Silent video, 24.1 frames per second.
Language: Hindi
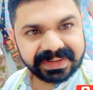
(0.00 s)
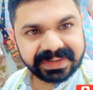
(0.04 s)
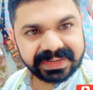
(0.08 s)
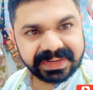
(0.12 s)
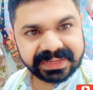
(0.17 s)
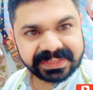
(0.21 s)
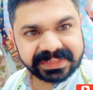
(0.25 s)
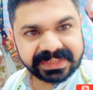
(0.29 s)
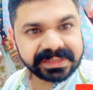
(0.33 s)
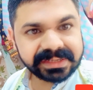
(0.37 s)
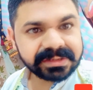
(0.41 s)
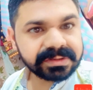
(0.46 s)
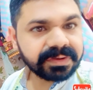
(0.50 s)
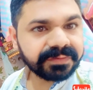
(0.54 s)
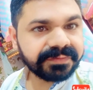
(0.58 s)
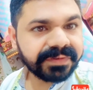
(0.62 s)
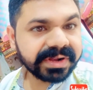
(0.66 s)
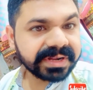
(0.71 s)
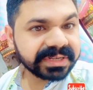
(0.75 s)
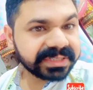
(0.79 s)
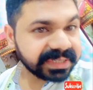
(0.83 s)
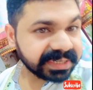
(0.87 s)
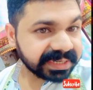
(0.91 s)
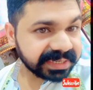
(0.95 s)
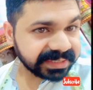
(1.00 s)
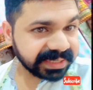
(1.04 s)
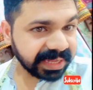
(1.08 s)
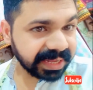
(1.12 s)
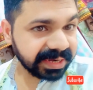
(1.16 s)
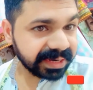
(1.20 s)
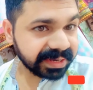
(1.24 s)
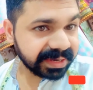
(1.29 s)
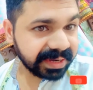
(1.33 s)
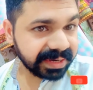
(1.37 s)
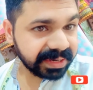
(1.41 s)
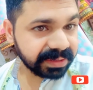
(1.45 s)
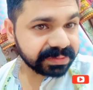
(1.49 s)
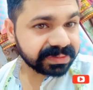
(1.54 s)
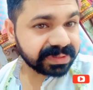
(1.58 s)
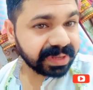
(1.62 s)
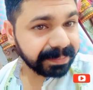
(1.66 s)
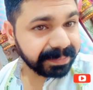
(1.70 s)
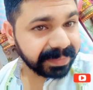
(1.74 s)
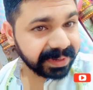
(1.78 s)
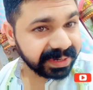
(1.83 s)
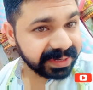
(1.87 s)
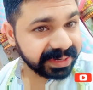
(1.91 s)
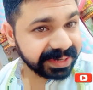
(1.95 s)
लेसिस को फिनिशिंग के साथ लगाना उसका
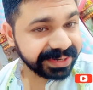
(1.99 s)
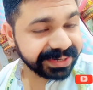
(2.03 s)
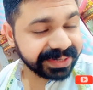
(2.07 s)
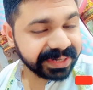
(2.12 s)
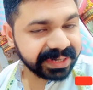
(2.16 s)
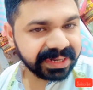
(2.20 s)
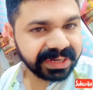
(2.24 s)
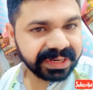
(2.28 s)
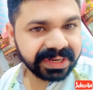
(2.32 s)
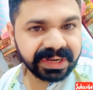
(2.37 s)
अपना रेट है